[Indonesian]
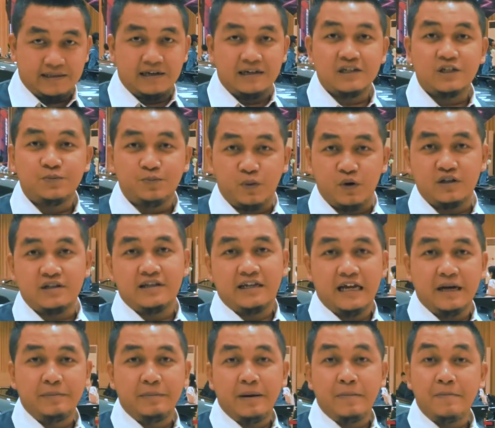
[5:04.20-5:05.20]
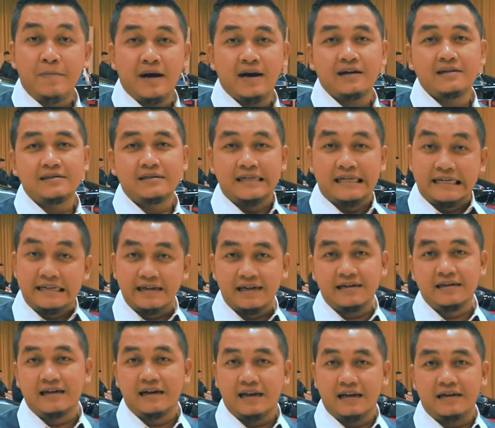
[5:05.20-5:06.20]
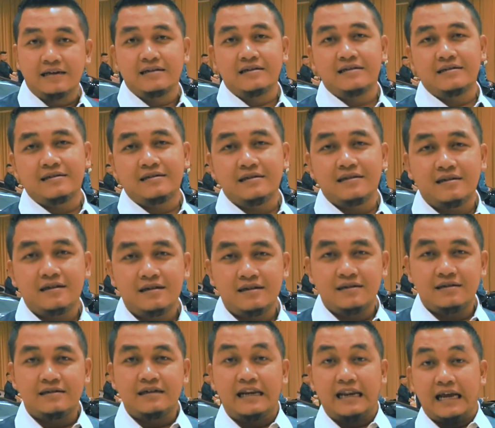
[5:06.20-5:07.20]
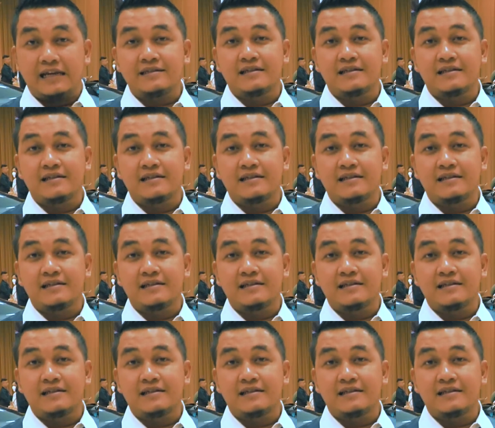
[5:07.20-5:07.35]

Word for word: pattern sport yang memang jadi andalan uh, dari